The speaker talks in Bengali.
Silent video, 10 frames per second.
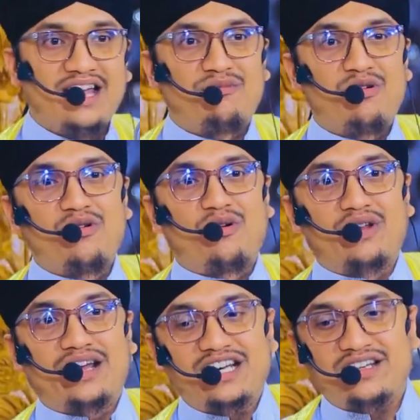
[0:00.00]
এবং
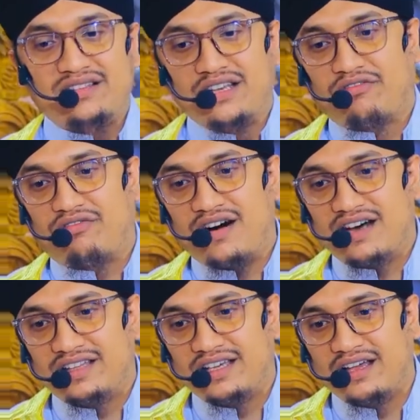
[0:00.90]
ওনাকে সেদিন
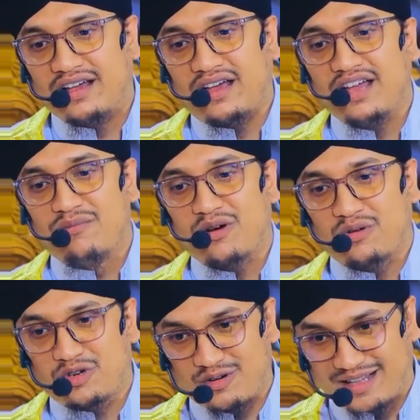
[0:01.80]
ফাতেহে খাইবর
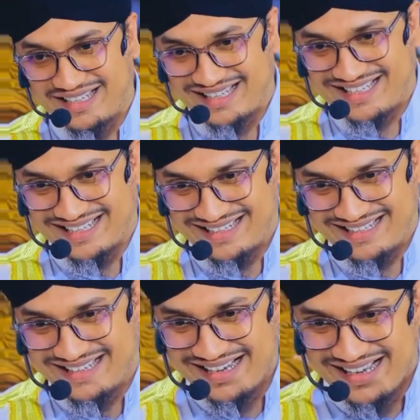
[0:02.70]
ঘোষণা দিয়েছেন
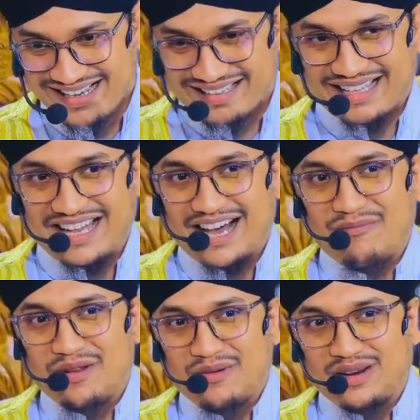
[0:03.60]
তাহলে
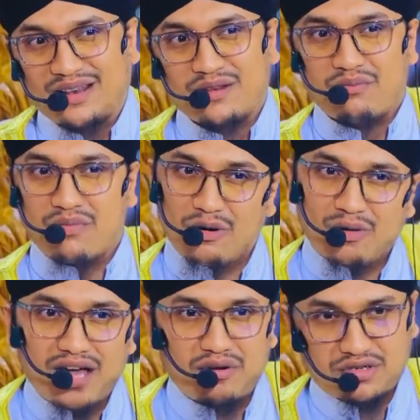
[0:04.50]
আপনি বলেন
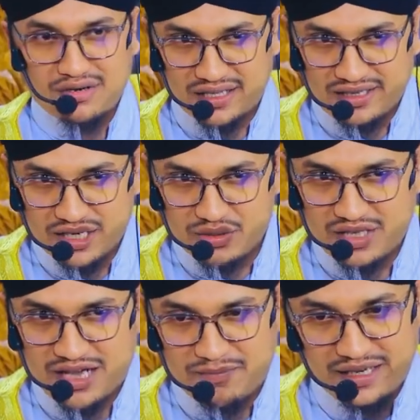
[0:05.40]
মৌলা ঘোষণা দিলে
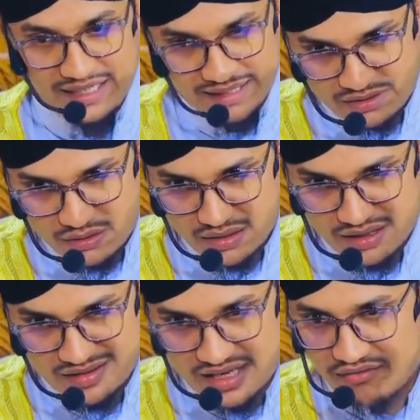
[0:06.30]
যদি আপনি ঈদ
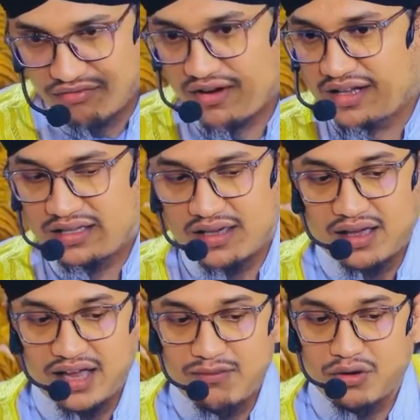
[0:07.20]
করেন তাহলে ফাতে
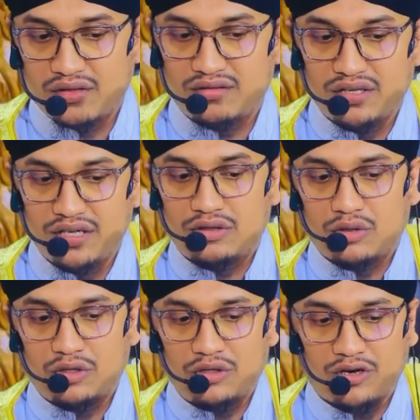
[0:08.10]
খাইবরের দিন ঈদ
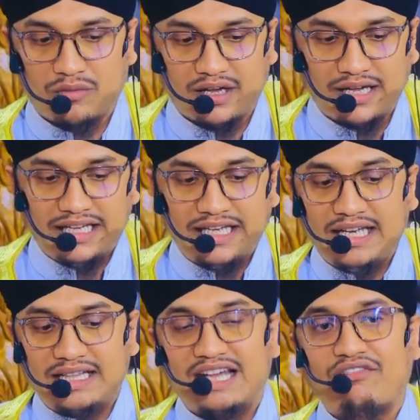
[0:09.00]
করতে হবে
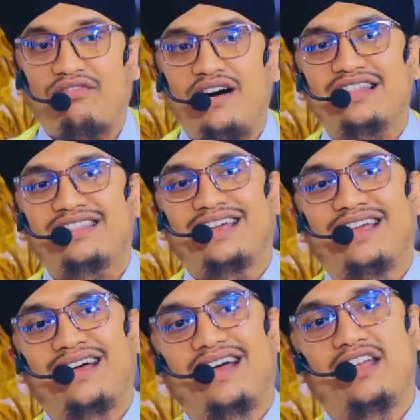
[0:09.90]
ঈদে
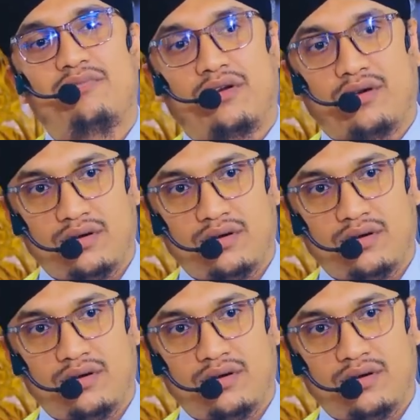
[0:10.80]
ফাতেহে খাইবর